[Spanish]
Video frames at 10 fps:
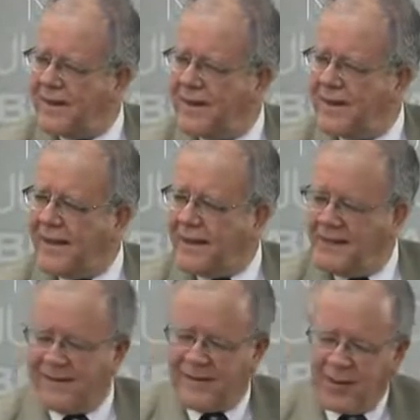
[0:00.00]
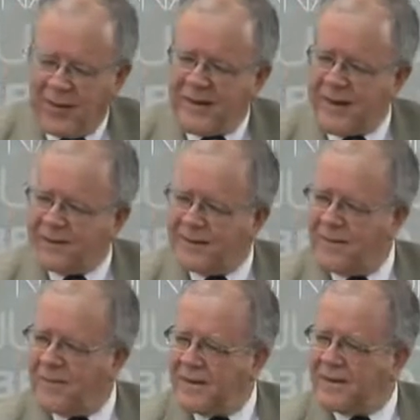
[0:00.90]
Eh, y si no hubiera
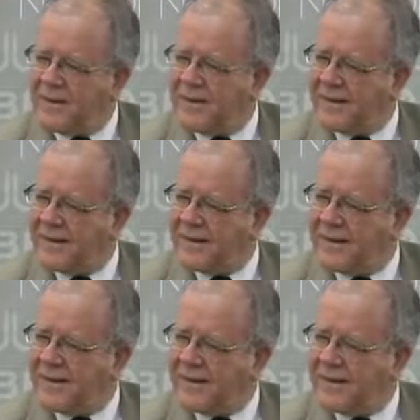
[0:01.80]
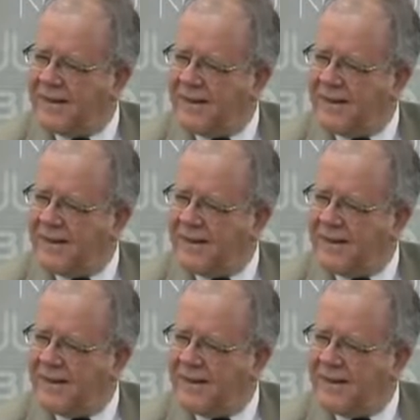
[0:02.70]
sido más interesante